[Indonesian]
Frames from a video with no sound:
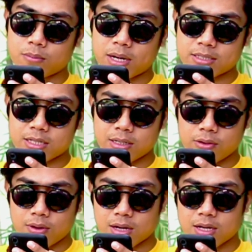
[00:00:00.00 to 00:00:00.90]
brand
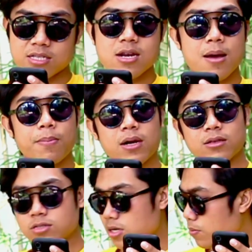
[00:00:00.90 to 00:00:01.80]
Sedo harganya
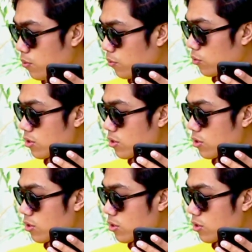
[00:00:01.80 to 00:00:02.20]
800.000 untuk